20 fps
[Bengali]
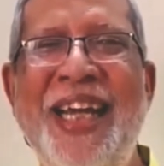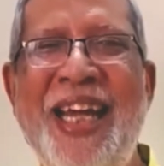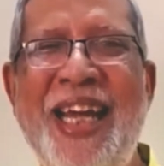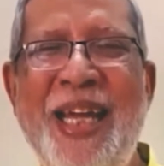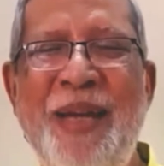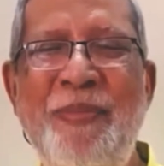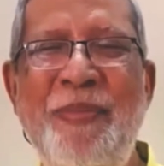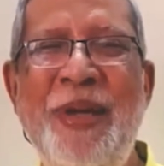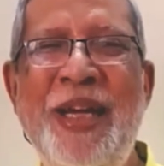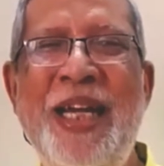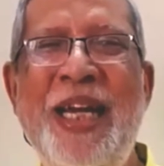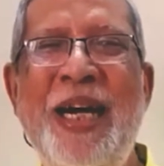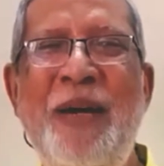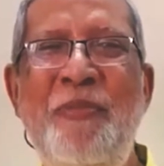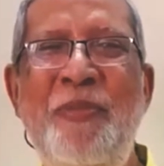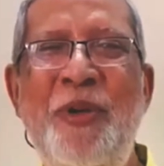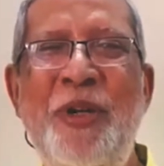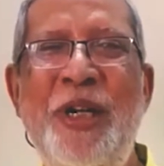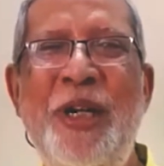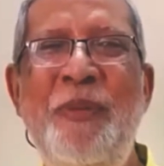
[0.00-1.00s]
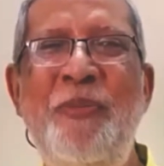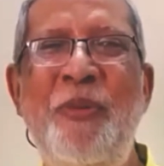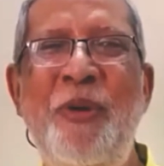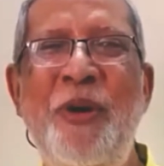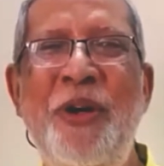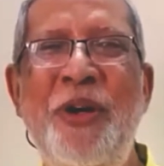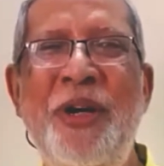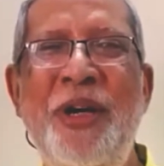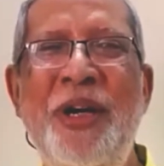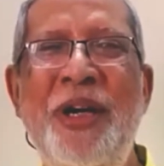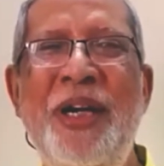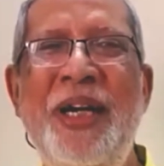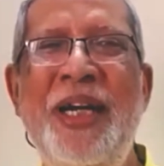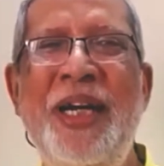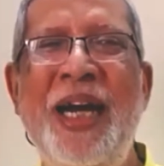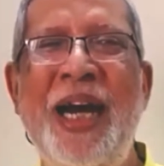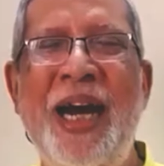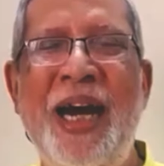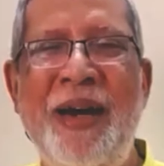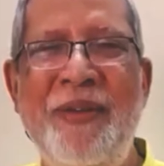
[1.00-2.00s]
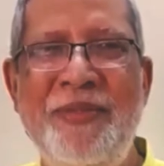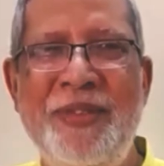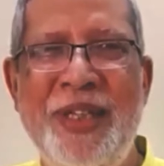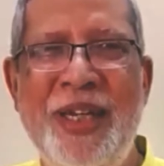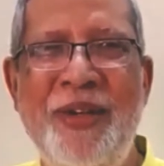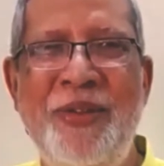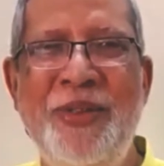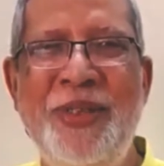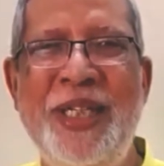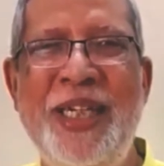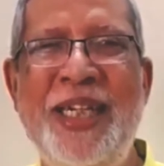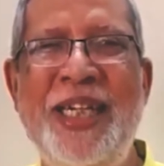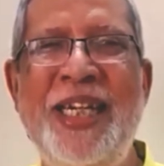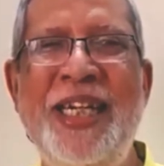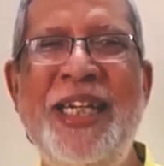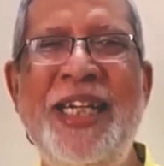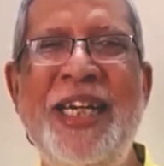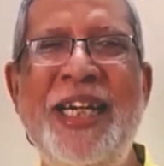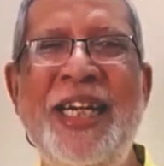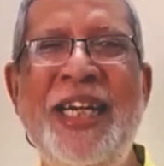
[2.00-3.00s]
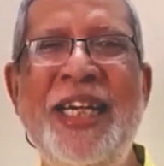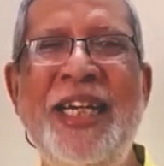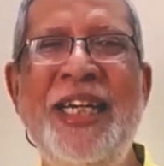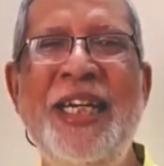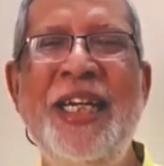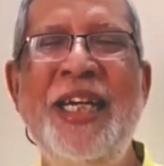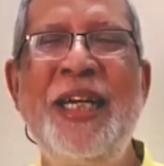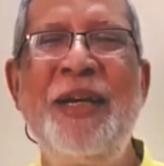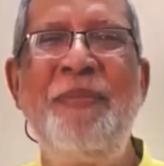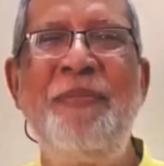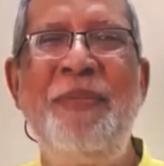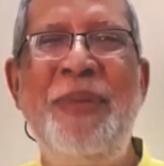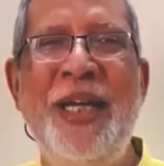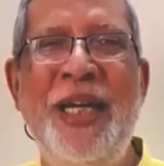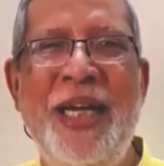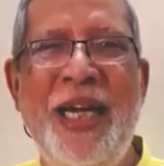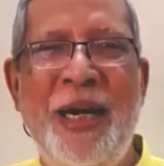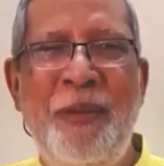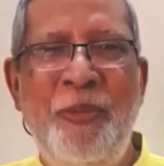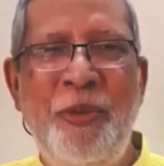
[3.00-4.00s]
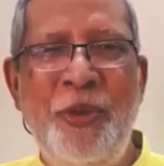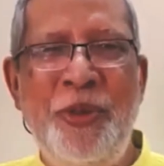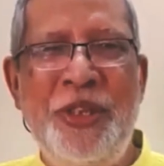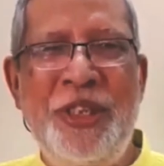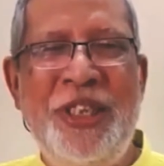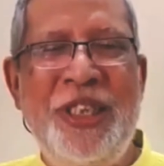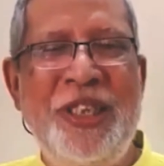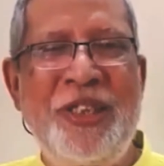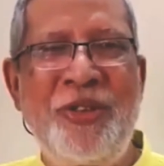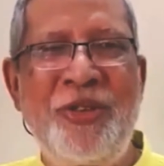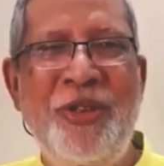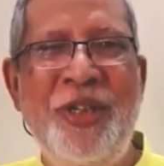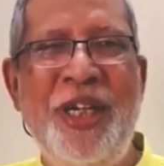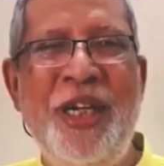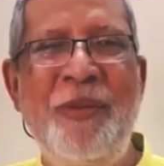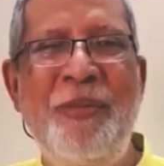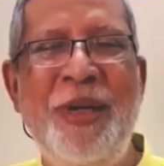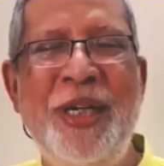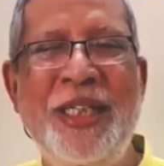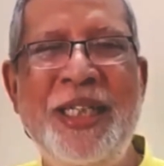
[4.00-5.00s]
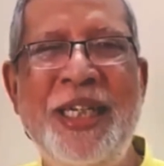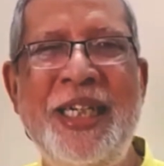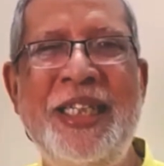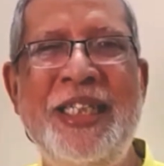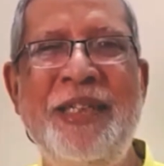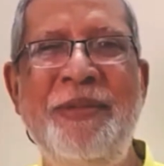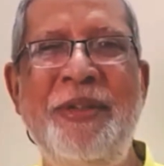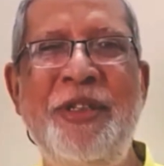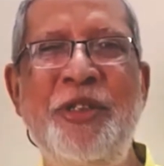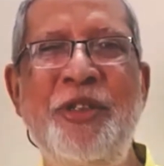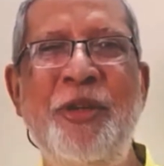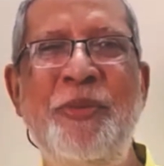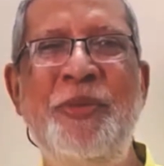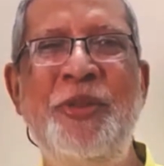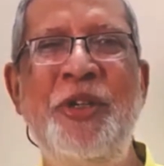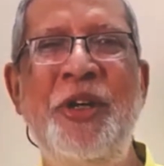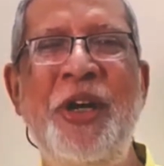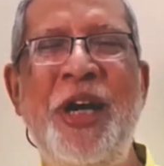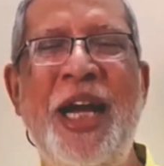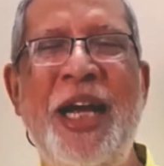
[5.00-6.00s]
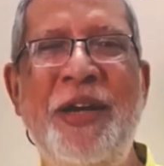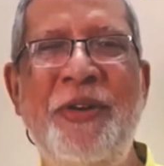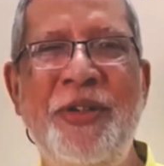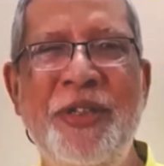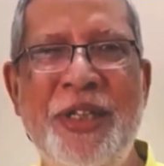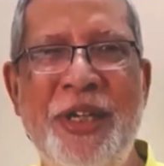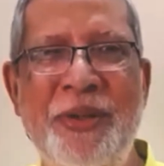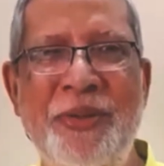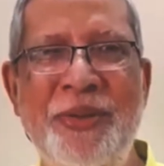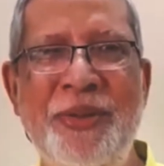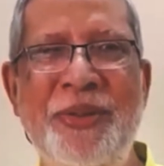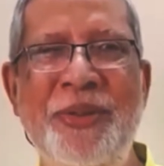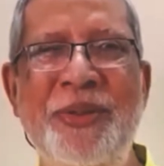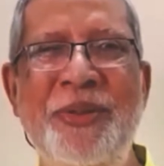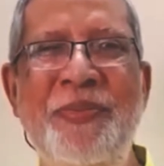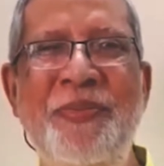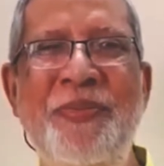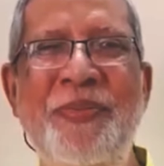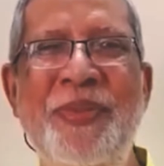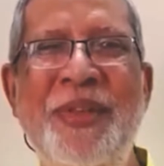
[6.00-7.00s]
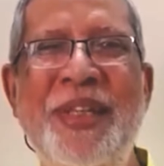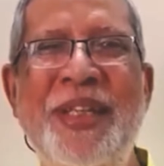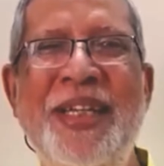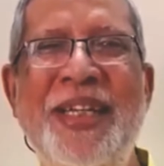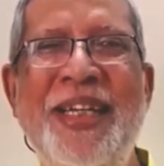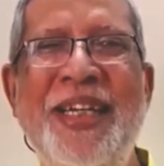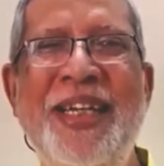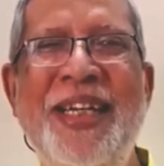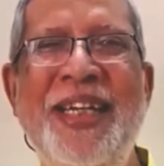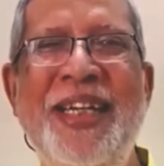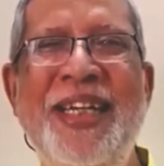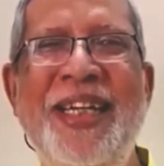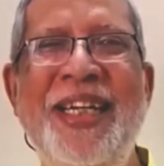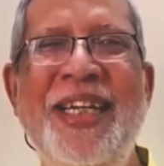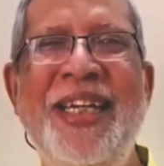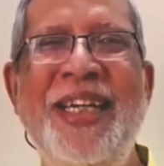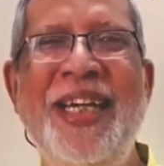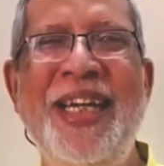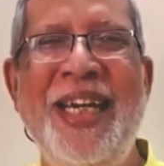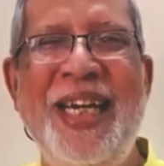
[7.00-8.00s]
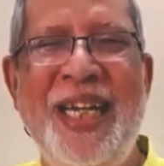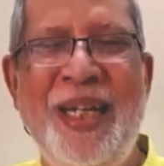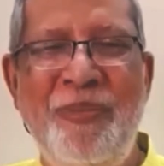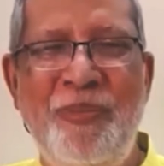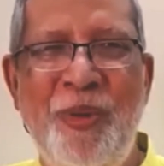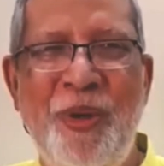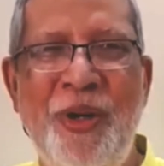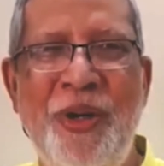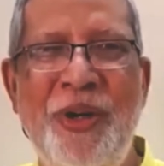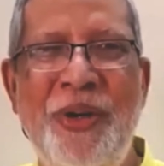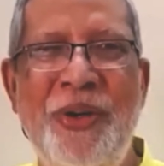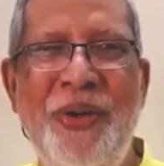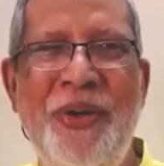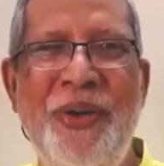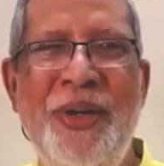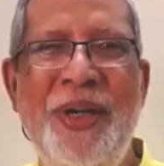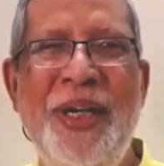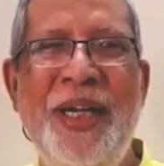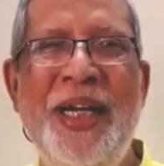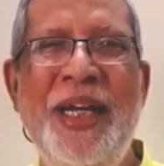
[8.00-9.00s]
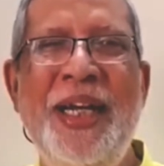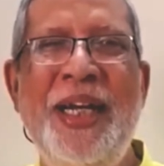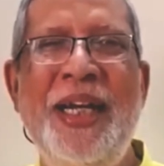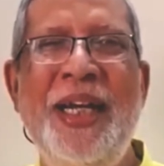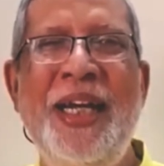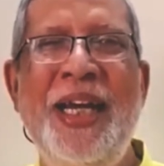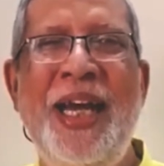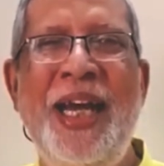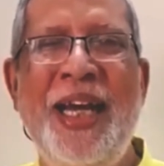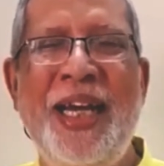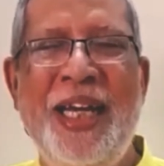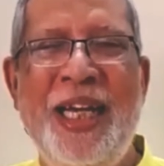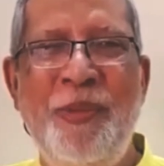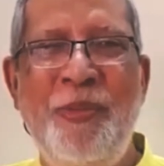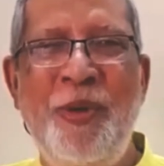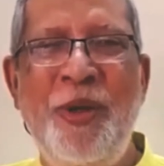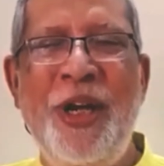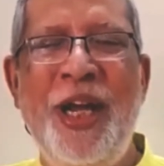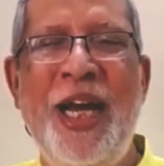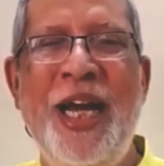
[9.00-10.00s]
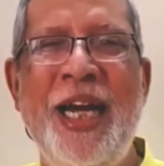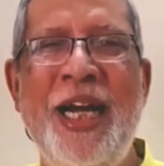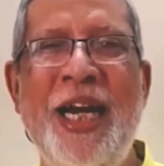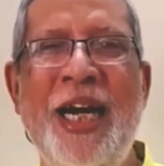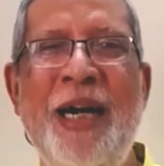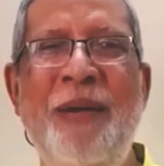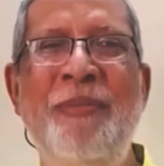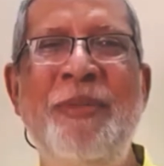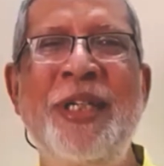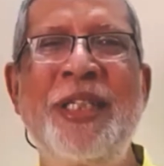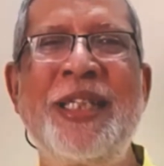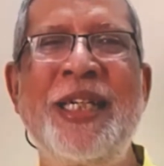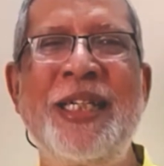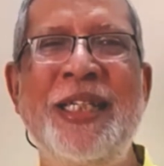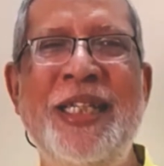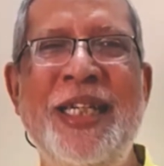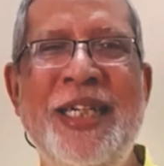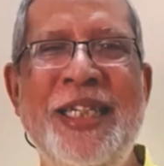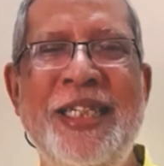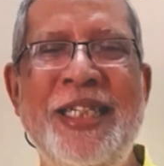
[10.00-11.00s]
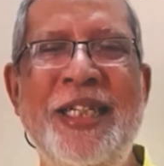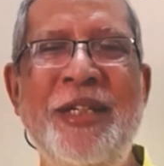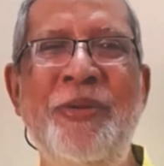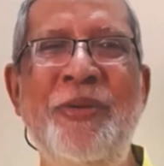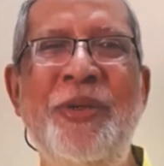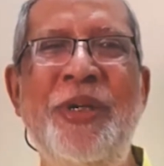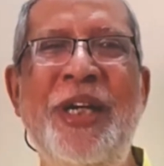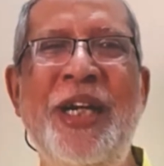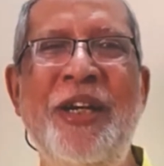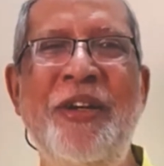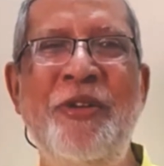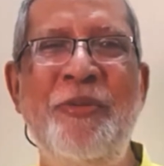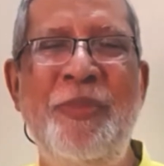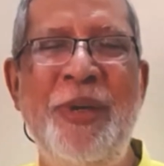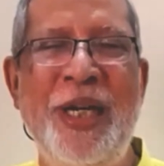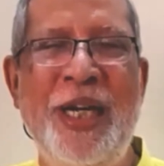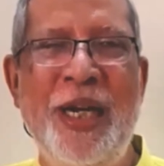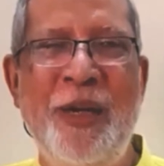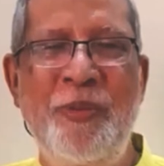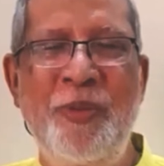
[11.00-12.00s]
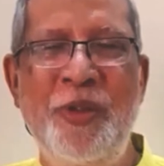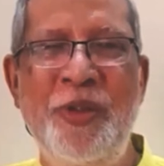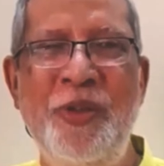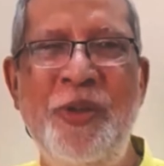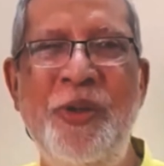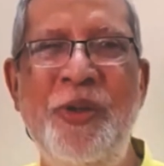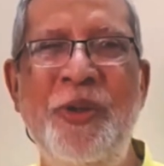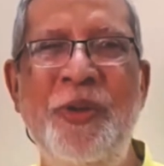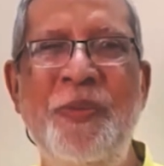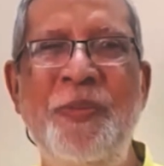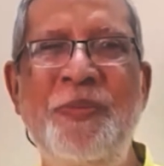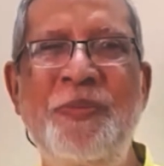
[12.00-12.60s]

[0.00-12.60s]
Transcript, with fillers: এই বিজ্ঞাপনটির পর আফজাল হোসেনকে নিয়ে বিজ্ঞাপন চিত্র নির্মাতা হিসেবে সব জায়গায় কথা হতো এরপর একের পর এক আমরা তার দেখেছি অন্যান্য বিজ্ঞাপনগুলো